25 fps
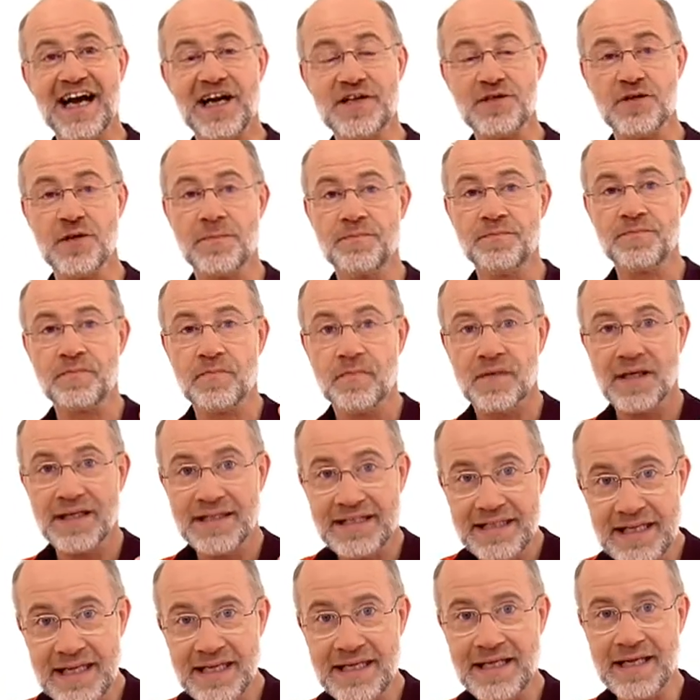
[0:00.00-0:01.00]
Also
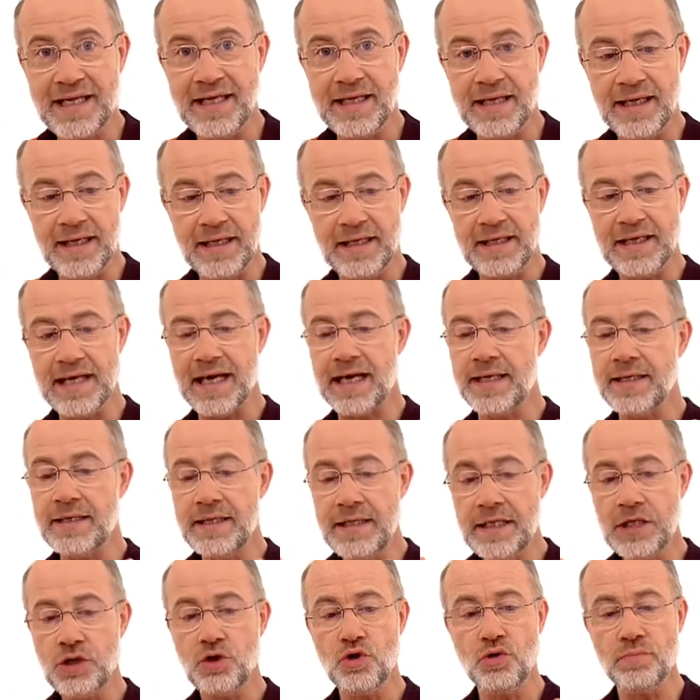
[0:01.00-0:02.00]
Diejenigen, die ein
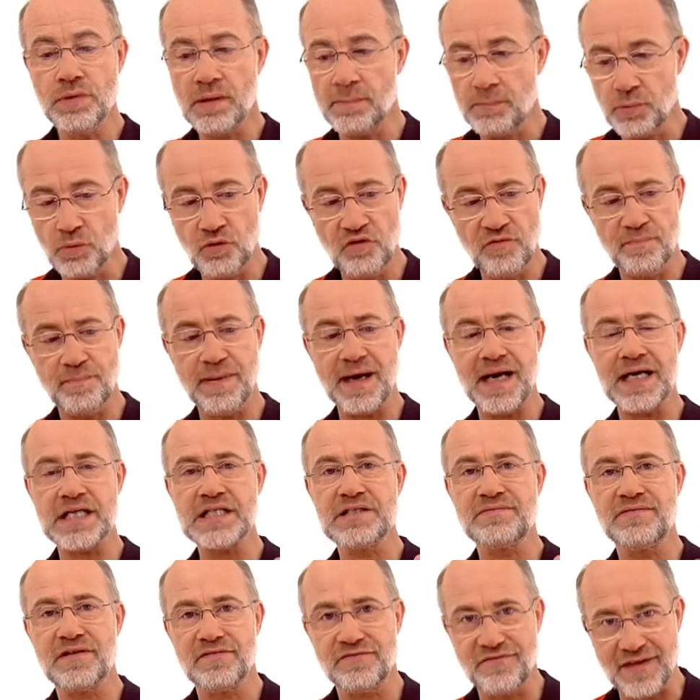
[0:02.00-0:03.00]
nicht
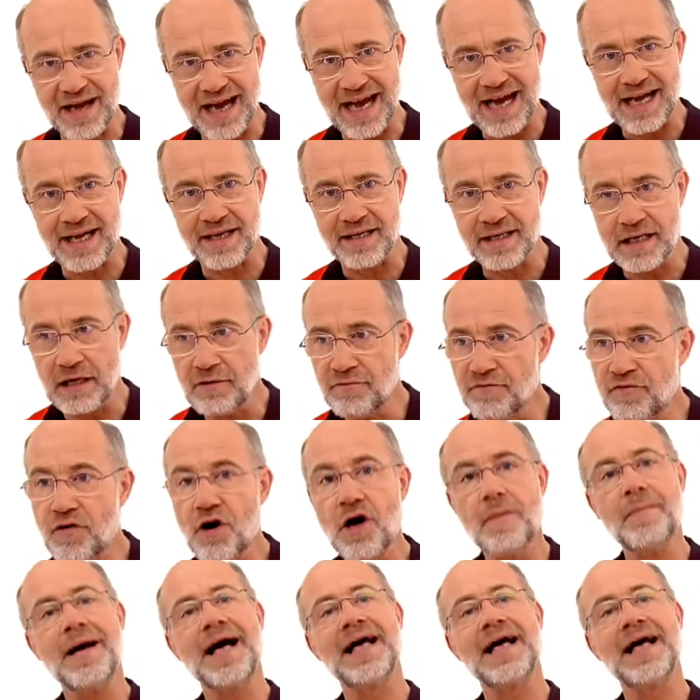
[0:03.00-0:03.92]
überprüfbares Verfahren in Form